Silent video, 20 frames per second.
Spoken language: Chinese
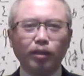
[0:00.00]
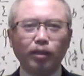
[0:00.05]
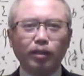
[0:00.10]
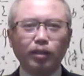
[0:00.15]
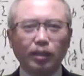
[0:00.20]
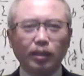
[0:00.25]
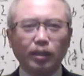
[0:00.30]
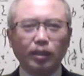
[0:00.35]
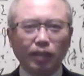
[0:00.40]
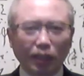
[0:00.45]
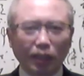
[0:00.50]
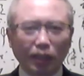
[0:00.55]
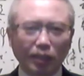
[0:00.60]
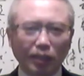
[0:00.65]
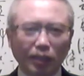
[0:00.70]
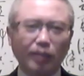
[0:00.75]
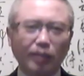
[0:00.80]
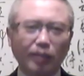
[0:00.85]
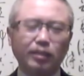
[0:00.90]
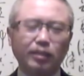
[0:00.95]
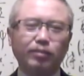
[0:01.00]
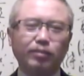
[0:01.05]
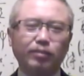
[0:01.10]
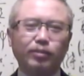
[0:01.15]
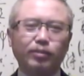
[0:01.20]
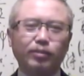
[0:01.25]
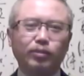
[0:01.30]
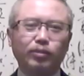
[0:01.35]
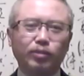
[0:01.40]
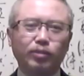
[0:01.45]
但是开着开着
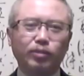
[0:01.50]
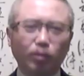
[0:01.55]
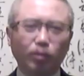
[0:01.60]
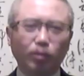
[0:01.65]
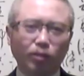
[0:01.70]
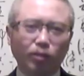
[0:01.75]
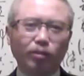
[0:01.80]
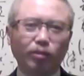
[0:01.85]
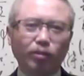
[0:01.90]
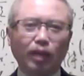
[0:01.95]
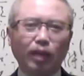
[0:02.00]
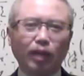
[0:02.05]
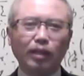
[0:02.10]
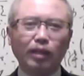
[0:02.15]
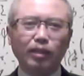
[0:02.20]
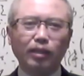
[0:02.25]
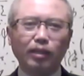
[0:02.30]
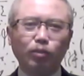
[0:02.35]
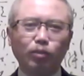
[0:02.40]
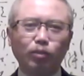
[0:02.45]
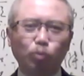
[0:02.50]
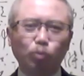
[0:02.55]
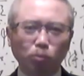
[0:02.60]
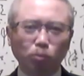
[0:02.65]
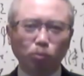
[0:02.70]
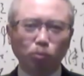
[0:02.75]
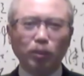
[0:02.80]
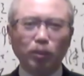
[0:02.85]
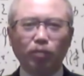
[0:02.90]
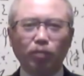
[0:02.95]
就遭到当地居
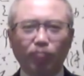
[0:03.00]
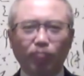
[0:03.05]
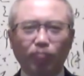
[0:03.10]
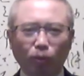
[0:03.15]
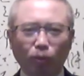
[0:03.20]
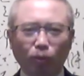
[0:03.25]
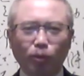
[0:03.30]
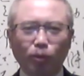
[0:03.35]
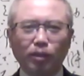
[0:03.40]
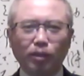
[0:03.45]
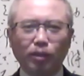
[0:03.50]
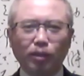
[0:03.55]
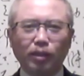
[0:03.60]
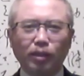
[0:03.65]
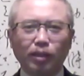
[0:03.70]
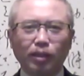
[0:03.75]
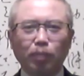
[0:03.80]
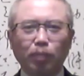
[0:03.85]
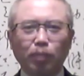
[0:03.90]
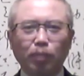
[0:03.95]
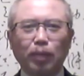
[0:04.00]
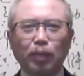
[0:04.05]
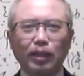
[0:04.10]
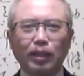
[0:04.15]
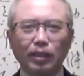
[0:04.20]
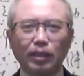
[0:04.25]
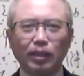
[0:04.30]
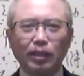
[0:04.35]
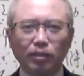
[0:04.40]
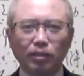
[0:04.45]
民的反对，那缅
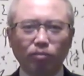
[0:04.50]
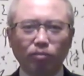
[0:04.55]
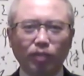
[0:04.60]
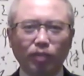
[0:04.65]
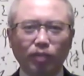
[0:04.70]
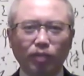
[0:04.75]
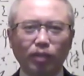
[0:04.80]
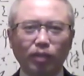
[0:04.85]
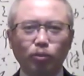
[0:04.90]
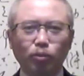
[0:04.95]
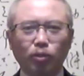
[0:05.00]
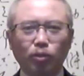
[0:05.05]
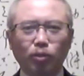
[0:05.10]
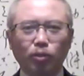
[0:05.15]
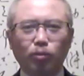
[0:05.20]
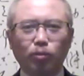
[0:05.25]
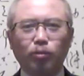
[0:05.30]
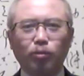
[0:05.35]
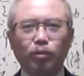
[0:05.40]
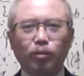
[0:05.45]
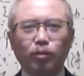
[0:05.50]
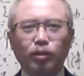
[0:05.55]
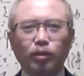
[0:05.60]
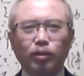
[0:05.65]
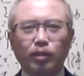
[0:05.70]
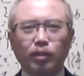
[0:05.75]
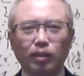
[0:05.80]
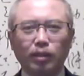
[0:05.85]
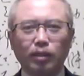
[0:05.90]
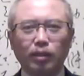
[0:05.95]
甸政府呢，最后
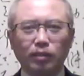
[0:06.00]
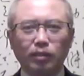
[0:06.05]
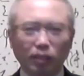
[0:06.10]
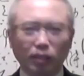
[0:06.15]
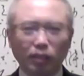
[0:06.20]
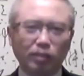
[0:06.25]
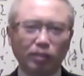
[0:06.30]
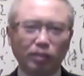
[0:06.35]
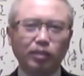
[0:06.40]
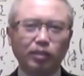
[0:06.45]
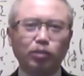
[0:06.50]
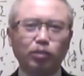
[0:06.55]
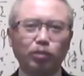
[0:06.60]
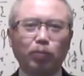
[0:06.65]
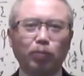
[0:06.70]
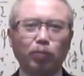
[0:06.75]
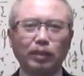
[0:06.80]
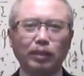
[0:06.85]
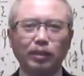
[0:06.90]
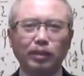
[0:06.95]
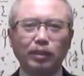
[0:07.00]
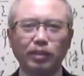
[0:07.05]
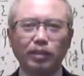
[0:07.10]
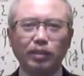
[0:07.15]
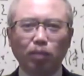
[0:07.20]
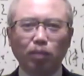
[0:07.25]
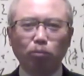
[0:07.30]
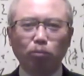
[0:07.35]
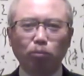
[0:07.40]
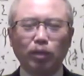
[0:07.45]
也趁机就把这个
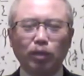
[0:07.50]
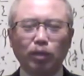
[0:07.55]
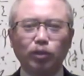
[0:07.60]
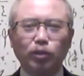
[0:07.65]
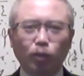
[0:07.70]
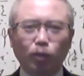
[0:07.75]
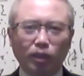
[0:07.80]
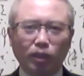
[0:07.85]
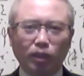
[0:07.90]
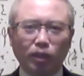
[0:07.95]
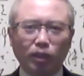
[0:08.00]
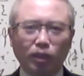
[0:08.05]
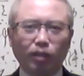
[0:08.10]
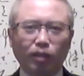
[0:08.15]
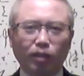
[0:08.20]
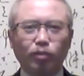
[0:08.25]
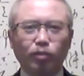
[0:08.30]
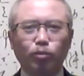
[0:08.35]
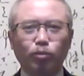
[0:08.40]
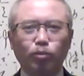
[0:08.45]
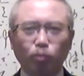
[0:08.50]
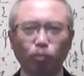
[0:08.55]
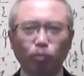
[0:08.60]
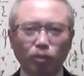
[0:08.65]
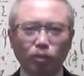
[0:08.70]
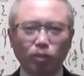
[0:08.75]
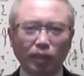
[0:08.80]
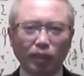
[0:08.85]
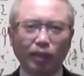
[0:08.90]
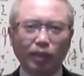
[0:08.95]
项目啊叫停了。中国
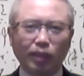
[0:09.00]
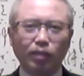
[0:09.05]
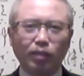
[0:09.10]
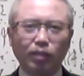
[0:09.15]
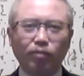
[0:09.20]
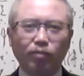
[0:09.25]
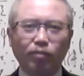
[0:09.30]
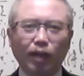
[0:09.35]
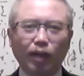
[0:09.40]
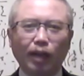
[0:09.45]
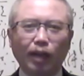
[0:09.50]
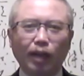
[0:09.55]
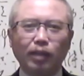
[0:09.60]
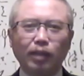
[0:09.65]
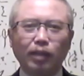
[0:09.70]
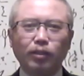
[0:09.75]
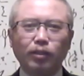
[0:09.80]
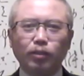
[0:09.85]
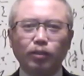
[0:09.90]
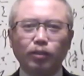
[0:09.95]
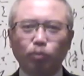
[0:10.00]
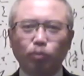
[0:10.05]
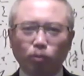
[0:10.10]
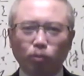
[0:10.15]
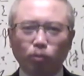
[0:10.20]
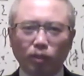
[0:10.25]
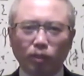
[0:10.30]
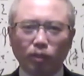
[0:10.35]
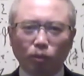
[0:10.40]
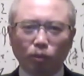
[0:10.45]
在那个地方啊，中
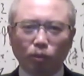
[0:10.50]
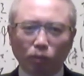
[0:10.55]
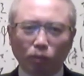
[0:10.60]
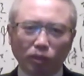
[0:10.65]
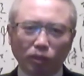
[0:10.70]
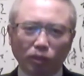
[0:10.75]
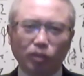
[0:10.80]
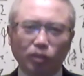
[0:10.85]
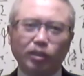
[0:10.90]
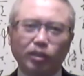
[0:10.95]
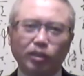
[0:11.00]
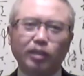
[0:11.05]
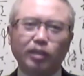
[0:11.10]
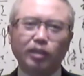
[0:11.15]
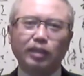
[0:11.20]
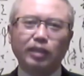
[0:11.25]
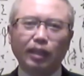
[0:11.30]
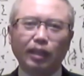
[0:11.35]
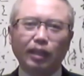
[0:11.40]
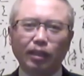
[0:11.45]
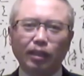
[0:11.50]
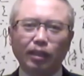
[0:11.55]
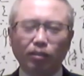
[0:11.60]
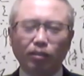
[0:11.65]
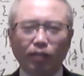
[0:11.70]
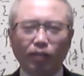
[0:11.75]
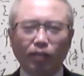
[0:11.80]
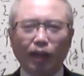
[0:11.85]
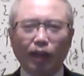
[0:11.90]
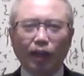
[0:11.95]
国的国营企业在那个地
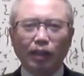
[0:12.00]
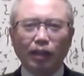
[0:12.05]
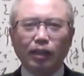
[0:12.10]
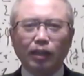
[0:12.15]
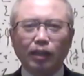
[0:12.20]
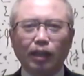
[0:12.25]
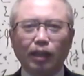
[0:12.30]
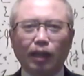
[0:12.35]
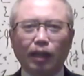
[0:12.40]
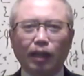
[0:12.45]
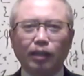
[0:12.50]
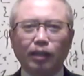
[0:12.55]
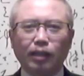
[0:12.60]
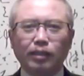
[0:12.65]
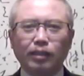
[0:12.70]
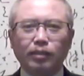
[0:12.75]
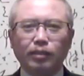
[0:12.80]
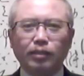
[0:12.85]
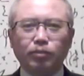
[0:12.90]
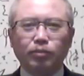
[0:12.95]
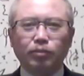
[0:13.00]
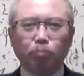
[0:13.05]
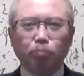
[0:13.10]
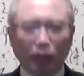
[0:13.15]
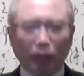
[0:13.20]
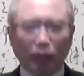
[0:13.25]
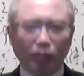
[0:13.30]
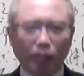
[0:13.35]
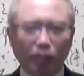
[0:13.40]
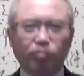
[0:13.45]
方啊啊，
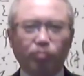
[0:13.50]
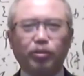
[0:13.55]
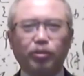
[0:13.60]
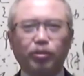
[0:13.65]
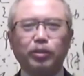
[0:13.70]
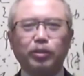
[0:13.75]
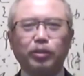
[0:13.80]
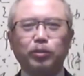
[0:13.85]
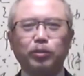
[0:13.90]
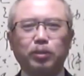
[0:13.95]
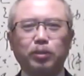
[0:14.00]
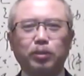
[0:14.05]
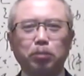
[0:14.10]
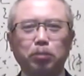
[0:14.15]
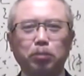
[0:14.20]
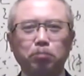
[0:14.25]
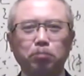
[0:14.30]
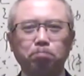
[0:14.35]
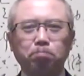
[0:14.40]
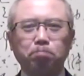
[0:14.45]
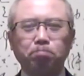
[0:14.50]
赔了夫人又折兵。